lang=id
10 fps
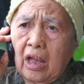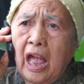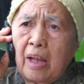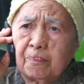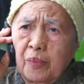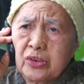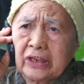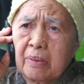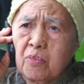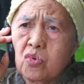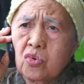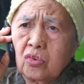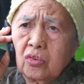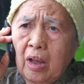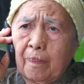Ampun kamu,
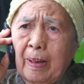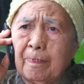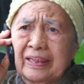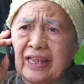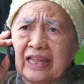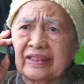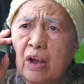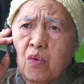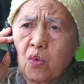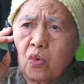apa-apa tidak tahu.